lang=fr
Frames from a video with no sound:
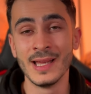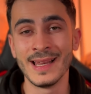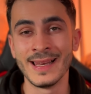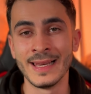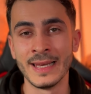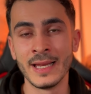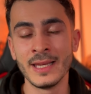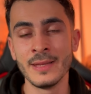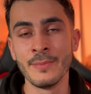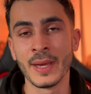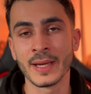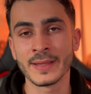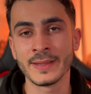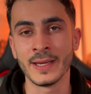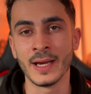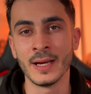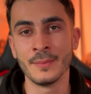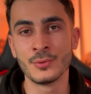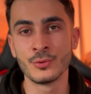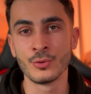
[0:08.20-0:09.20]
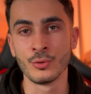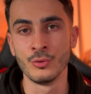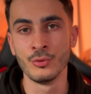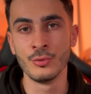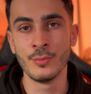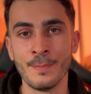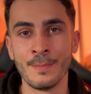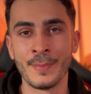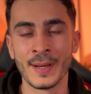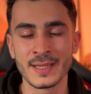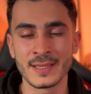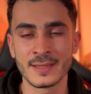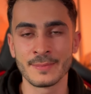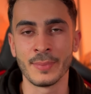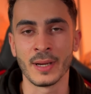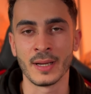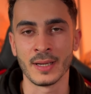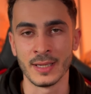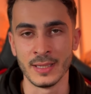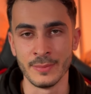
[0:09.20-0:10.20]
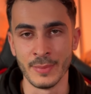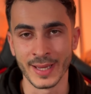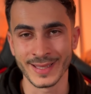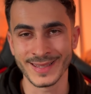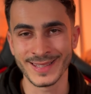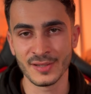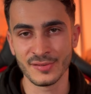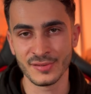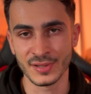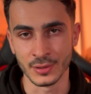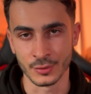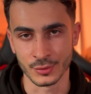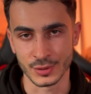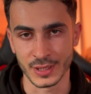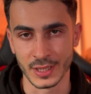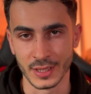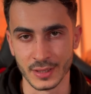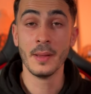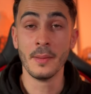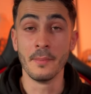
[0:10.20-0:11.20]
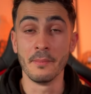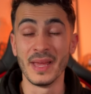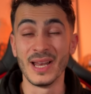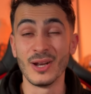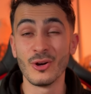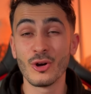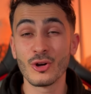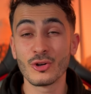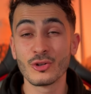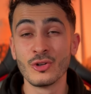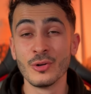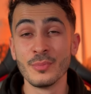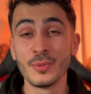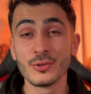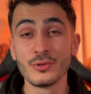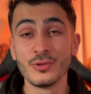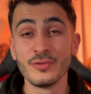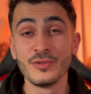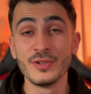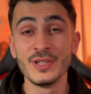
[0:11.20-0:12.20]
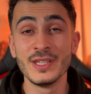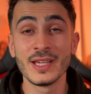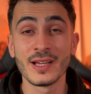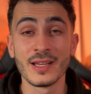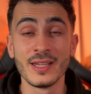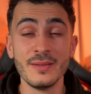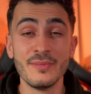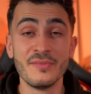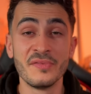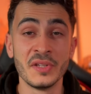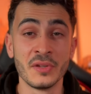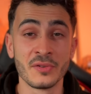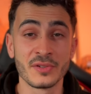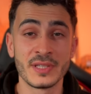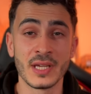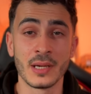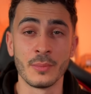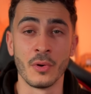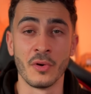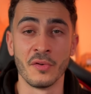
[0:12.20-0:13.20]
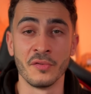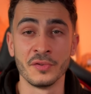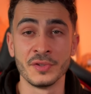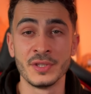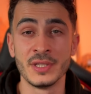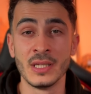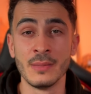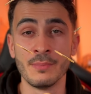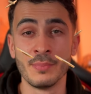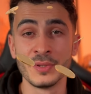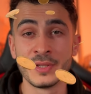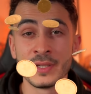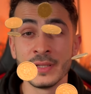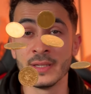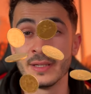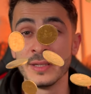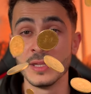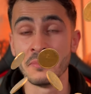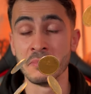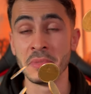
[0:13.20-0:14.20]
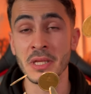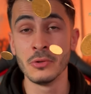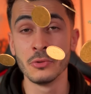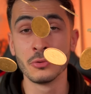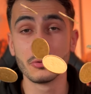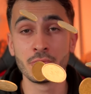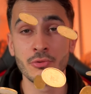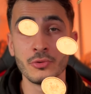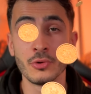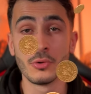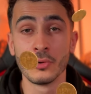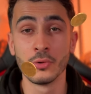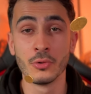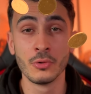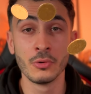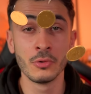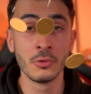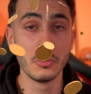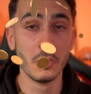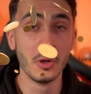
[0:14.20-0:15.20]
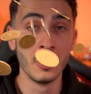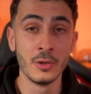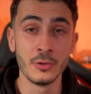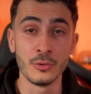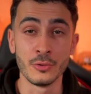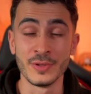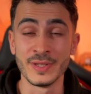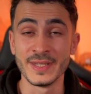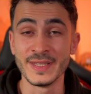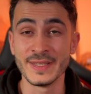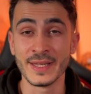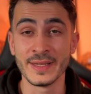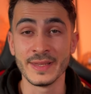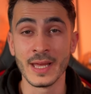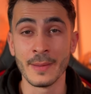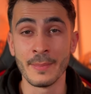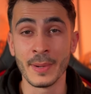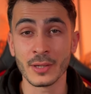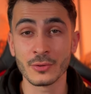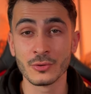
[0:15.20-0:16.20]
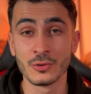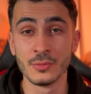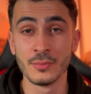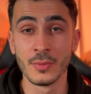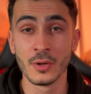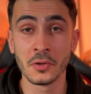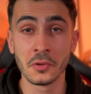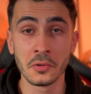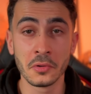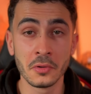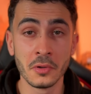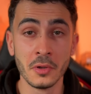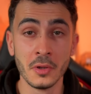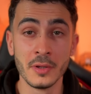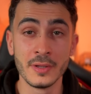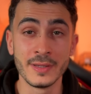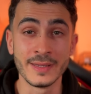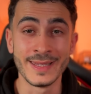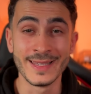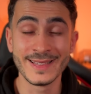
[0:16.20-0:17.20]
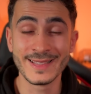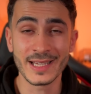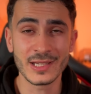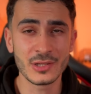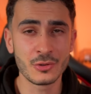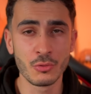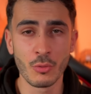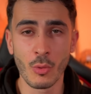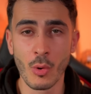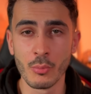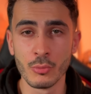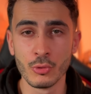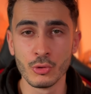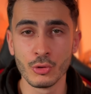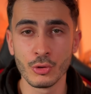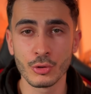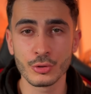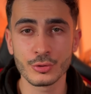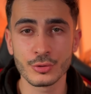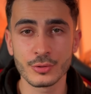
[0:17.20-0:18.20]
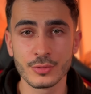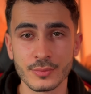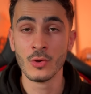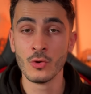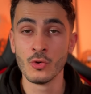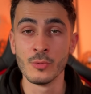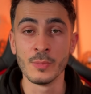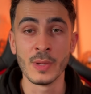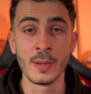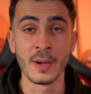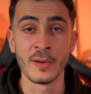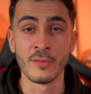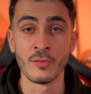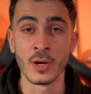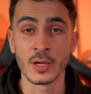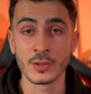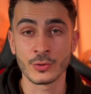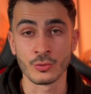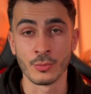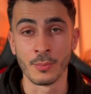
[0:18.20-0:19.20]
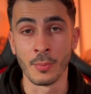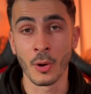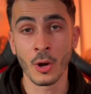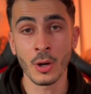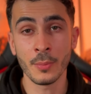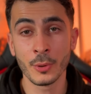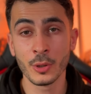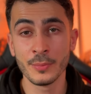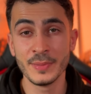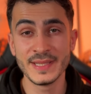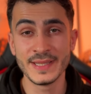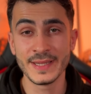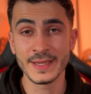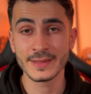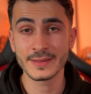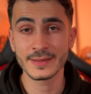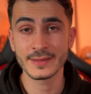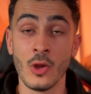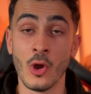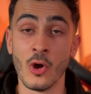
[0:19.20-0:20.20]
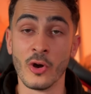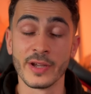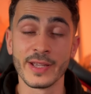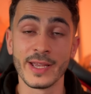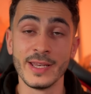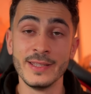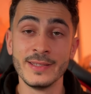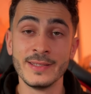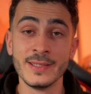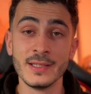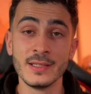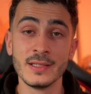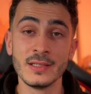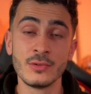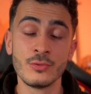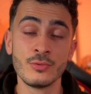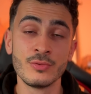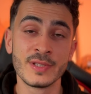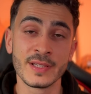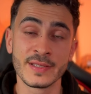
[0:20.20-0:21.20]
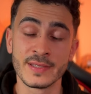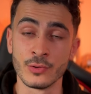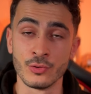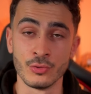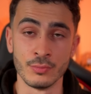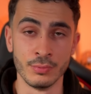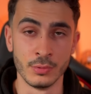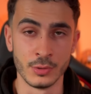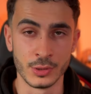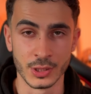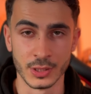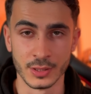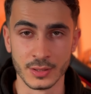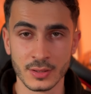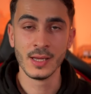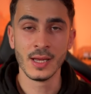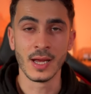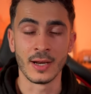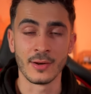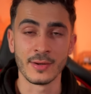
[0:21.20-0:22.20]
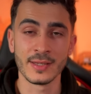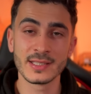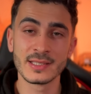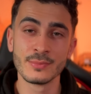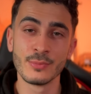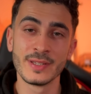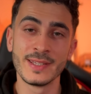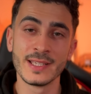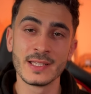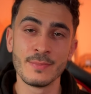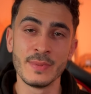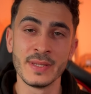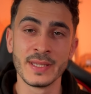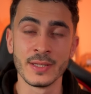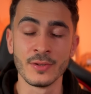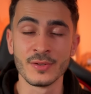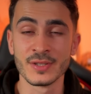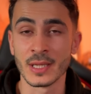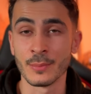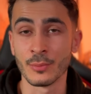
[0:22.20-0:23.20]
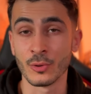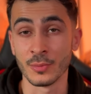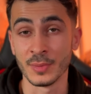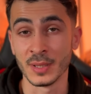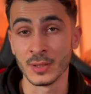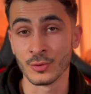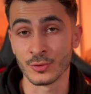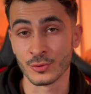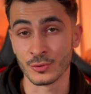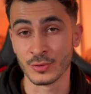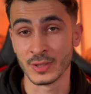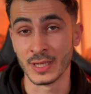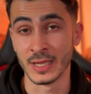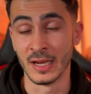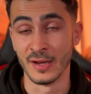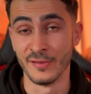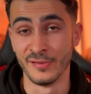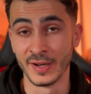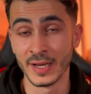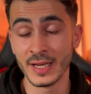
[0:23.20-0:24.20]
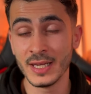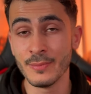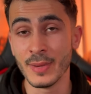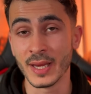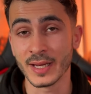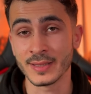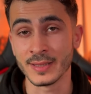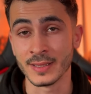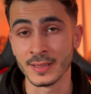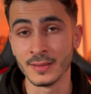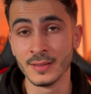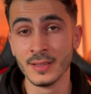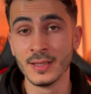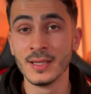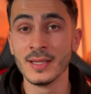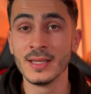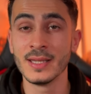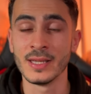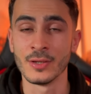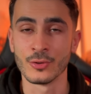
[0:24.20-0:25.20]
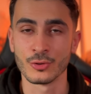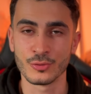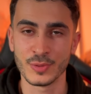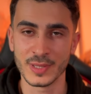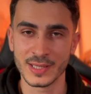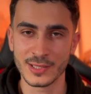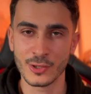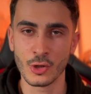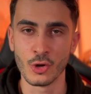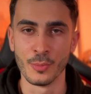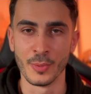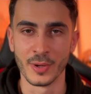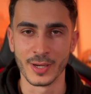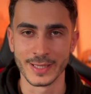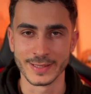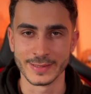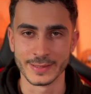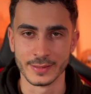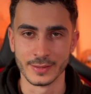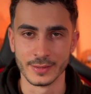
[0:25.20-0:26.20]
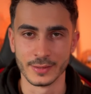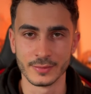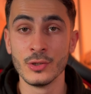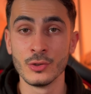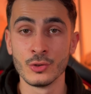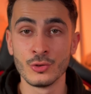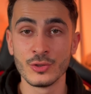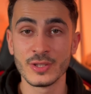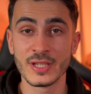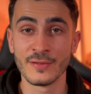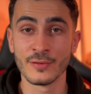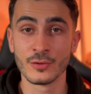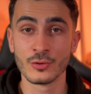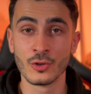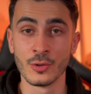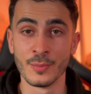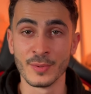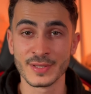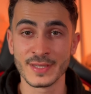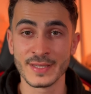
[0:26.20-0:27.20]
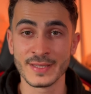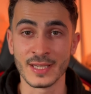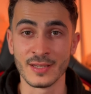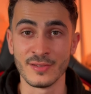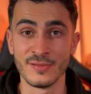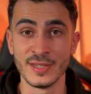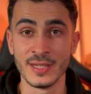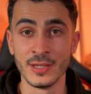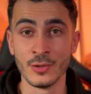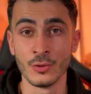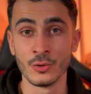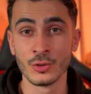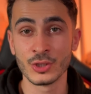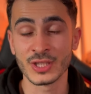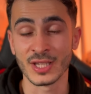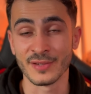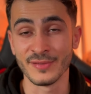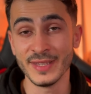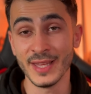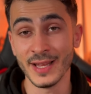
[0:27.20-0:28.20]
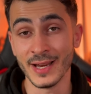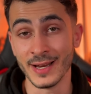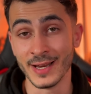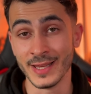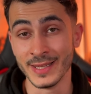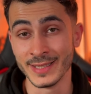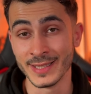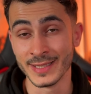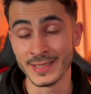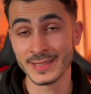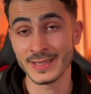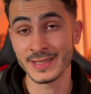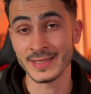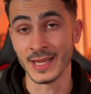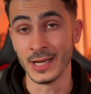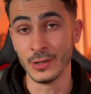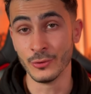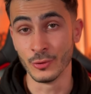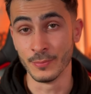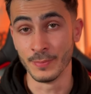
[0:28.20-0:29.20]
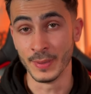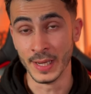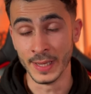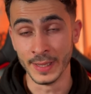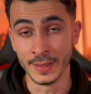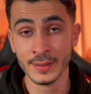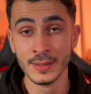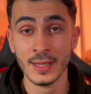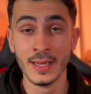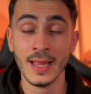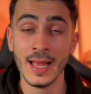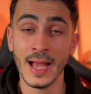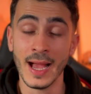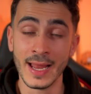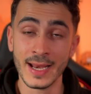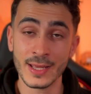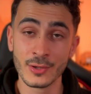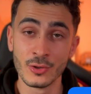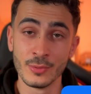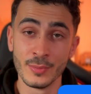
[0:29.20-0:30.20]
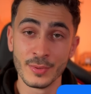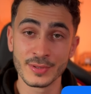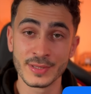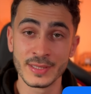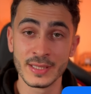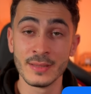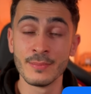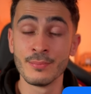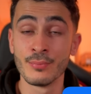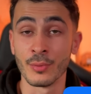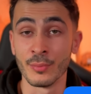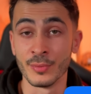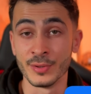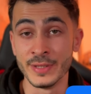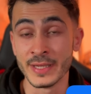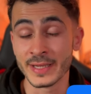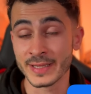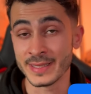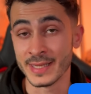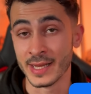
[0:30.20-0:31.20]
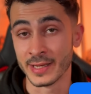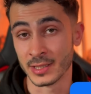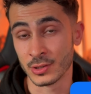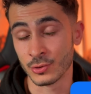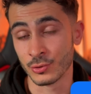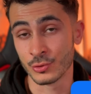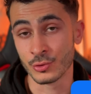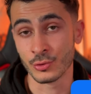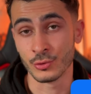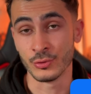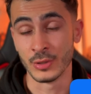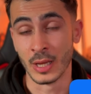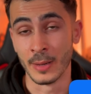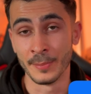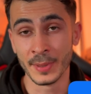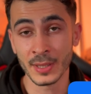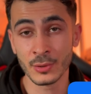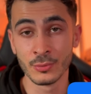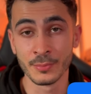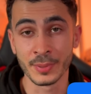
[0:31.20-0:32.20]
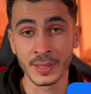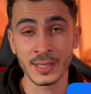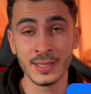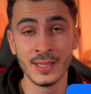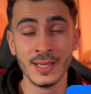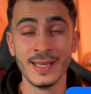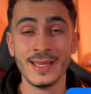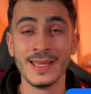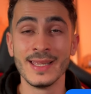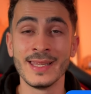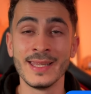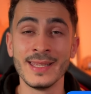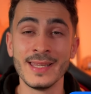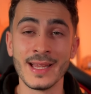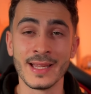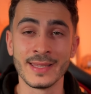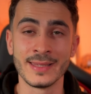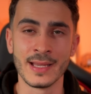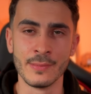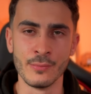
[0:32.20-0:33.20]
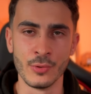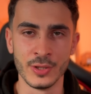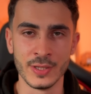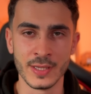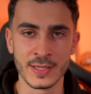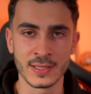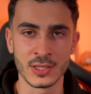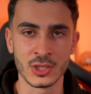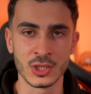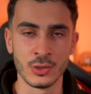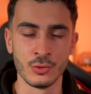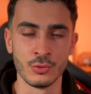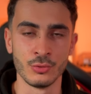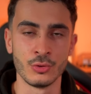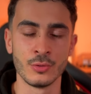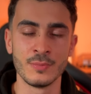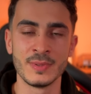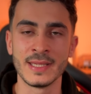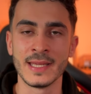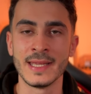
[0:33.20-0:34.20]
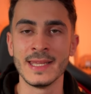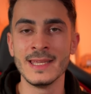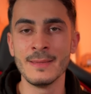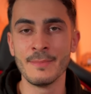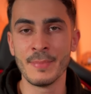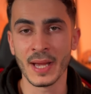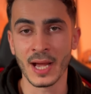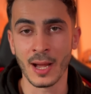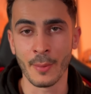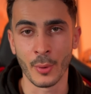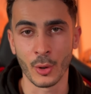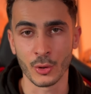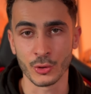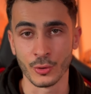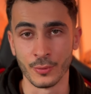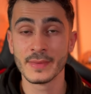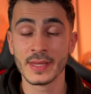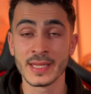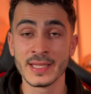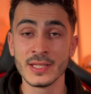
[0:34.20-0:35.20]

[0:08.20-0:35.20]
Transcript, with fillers: la liberté absolue passe par la liberté financière. Mais alors, comment devenir libre financièrement Faut-il posséder des millions d'euros, une dizaine d'appartements, des actions en bourse ou même avoir son propre business En réalité, tout ça c'est du bullshit. Alors laisse-moi t'expliquer dans un premier temps ce qu'est la vraie liberté et ensuite comment l'atteindre. Juste avant de commencer cette vidéo, je t'invite à la liker si elle te plaît à la commenter pour me dire s'il y a quelque chose que tu n'as pas compris et à t'abonner à cette chaîne YouTube, c'est hyper important.